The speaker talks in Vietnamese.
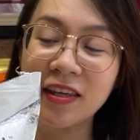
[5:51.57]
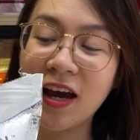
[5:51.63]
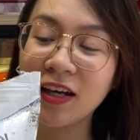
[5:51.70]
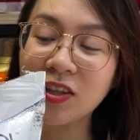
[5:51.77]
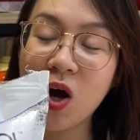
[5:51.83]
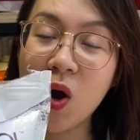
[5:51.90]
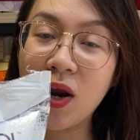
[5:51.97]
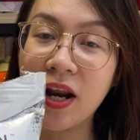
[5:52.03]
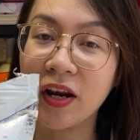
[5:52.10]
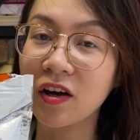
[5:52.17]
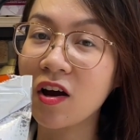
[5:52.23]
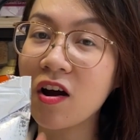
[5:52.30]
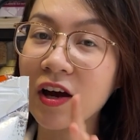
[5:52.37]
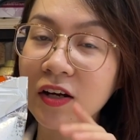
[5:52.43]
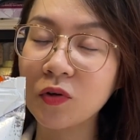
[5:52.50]
giây thôi là nó
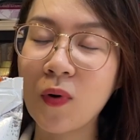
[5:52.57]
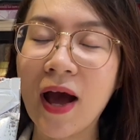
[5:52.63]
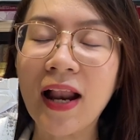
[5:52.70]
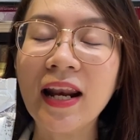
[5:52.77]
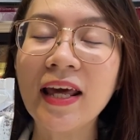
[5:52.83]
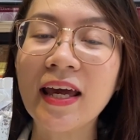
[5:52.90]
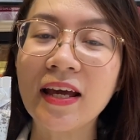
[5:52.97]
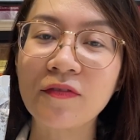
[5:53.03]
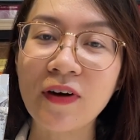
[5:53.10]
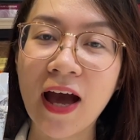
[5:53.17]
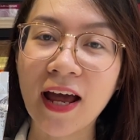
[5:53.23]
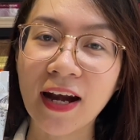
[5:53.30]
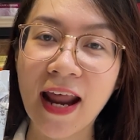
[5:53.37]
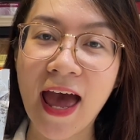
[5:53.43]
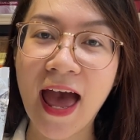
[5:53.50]
có kết quả liền và
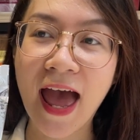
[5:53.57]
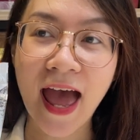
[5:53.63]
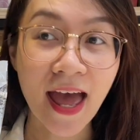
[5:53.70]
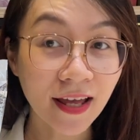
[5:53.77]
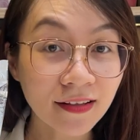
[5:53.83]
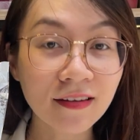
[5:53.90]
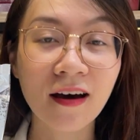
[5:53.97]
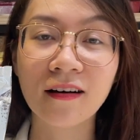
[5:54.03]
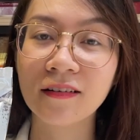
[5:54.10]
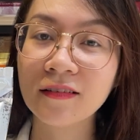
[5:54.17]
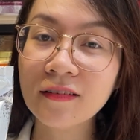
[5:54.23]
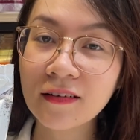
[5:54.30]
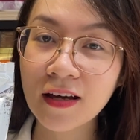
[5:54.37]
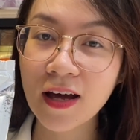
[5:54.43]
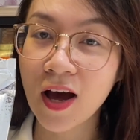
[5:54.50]
hằng đã thử
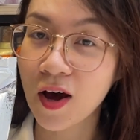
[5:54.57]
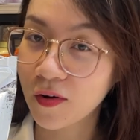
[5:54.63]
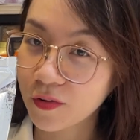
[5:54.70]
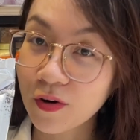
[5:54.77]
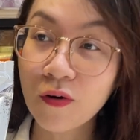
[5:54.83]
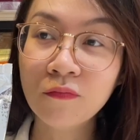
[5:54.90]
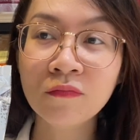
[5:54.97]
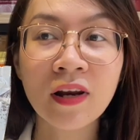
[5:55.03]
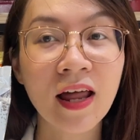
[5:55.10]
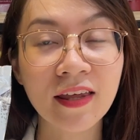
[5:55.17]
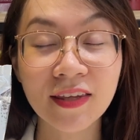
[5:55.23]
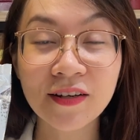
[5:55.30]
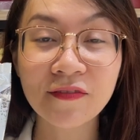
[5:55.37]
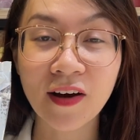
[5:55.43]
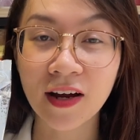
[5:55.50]
đúng là
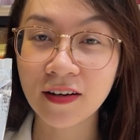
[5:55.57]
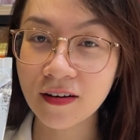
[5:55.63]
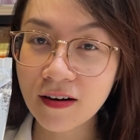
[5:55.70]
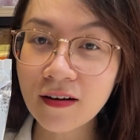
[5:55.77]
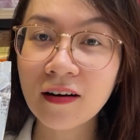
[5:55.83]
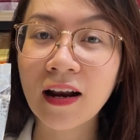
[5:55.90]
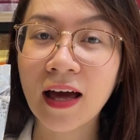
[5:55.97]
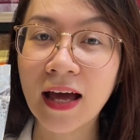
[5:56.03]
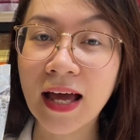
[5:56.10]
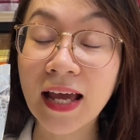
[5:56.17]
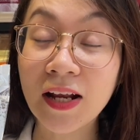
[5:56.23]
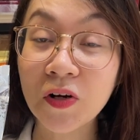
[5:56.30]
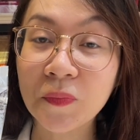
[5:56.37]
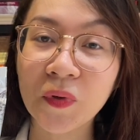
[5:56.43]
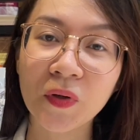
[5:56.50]
như vậy rất là
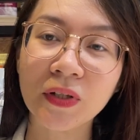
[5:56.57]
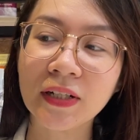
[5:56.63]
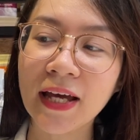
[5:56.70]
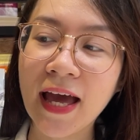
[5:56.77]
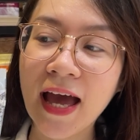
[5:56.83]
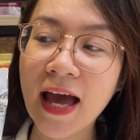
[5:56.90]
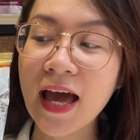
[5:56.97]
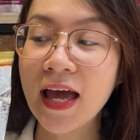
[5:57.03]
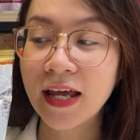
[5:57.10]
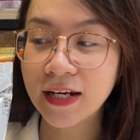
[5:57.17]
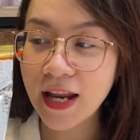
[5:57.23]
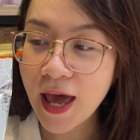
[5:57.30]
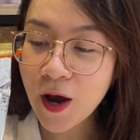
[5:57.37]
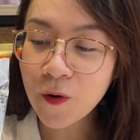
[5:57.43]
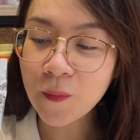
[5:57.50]
hay luôn mọi người ha
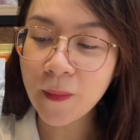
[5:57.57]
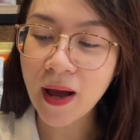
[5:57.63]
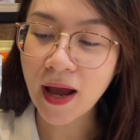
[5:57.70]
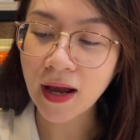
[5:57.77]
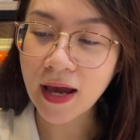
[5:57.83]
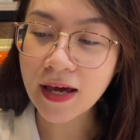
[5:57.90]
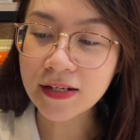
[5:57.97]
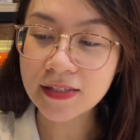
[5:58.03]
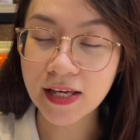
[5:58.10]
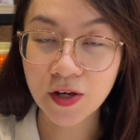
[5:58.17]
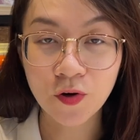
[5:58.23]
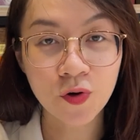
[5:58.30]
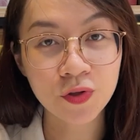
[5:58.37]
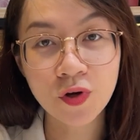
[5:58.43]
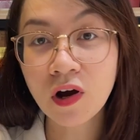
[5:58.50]
nếu mà các anh chị
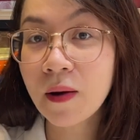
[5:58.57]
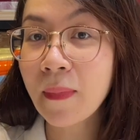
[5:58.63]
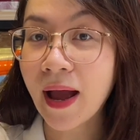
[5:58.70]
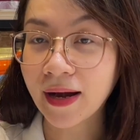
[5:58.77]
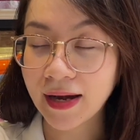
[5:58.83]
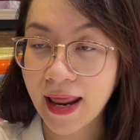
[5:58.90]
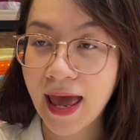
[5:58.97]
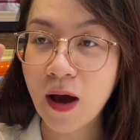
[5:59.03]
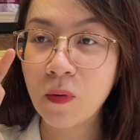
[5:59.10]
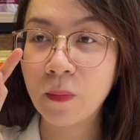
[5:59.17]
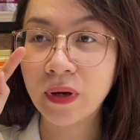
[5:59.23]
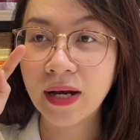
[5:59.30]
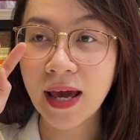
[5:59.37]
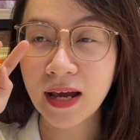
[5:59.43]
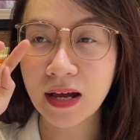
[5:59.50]
cô chú các bạn nào mà
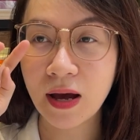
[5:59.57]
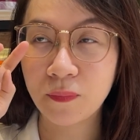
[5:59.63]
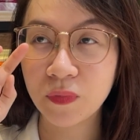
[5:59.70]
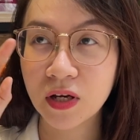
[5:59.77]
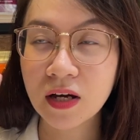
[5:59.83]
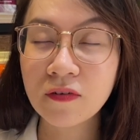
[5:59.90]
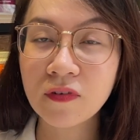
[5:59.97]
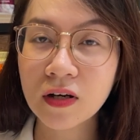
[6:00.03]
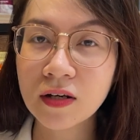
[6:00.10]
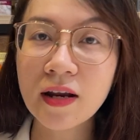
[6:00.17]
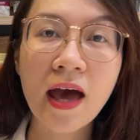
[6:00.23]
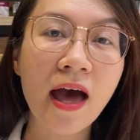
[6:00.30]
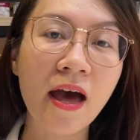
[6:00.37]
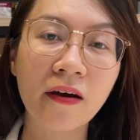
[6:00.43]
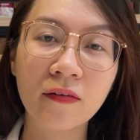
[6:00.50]
mình đang gặp những cái vấn
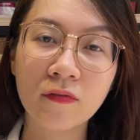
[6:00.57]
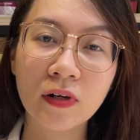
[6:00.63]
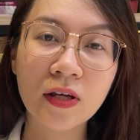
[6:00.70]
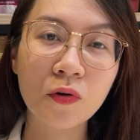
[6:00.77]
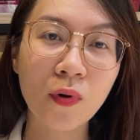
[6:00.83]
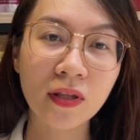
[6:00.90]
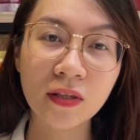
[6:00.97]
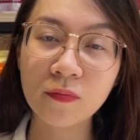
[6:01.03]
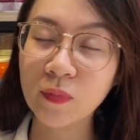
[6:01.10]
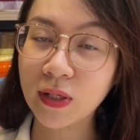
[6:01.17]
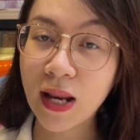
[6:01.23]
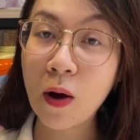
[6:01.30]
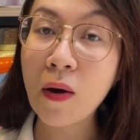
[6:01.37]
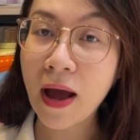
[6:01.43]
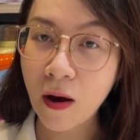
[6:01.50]
đề liên quan tới việc
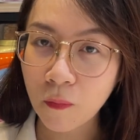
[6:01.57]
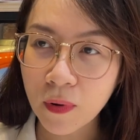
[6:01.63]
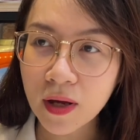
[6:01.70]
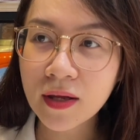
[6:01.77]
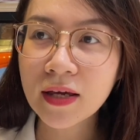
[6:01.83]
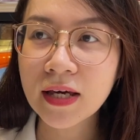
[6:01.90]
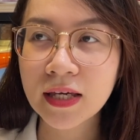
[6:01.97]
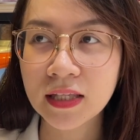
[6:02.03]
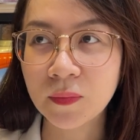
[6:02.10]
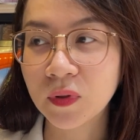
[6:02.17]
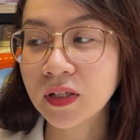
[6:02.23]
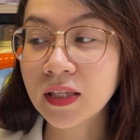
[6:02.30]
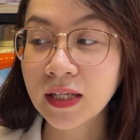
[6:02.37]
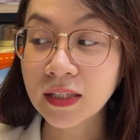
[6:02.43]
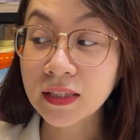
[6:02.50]
đau họng á thì mình có thể